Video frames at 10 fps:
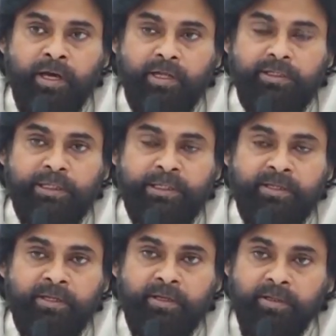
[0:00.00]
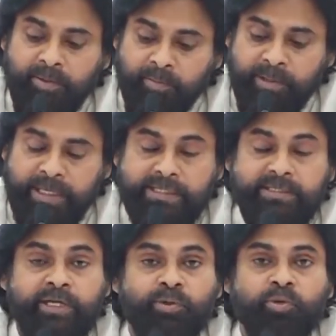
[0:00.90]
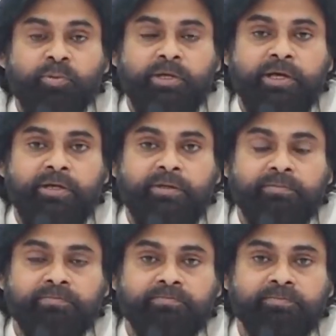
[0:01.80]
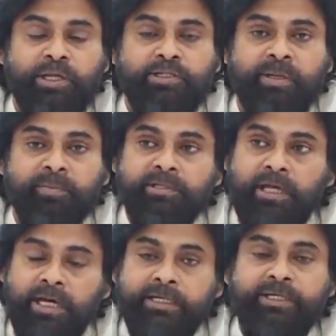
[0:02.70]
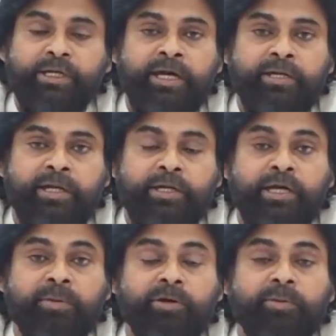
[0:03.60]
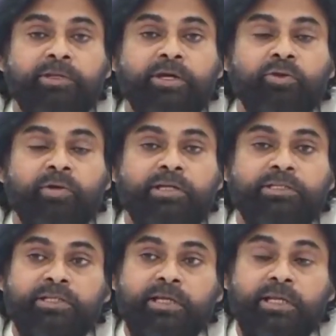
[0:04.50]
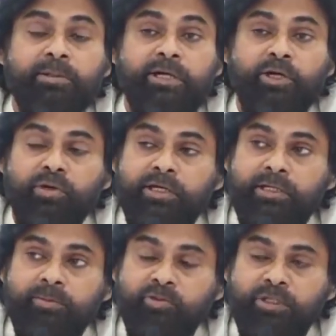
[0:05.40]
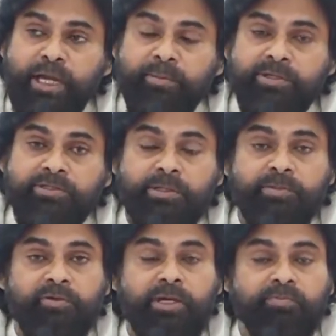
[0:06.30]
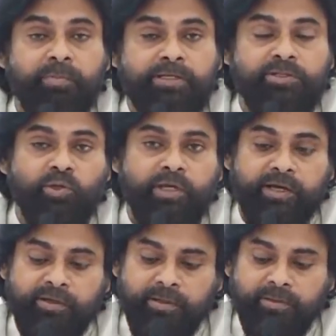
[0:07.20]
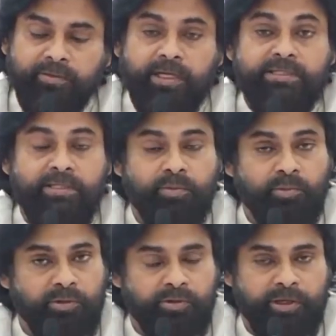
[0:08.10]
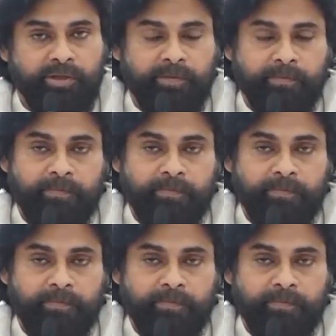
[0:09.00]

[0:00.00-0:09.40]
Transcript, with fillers: అది మనకు అసైన్డ్ భూములు కానీ దానికి సంబంధం అలాంటివి కానీ అన్ని కలిపి ఎనిమిది ఏడు వేల నుంచి ఎనిమిది ఏడు వేల ఎనిమిది వందల యాభై నుంచి ఎనిమిది వేల పైచిలుకు ఎకరాలు ఎస్సీ భూములు ఉన్నాయి ఇక్కడ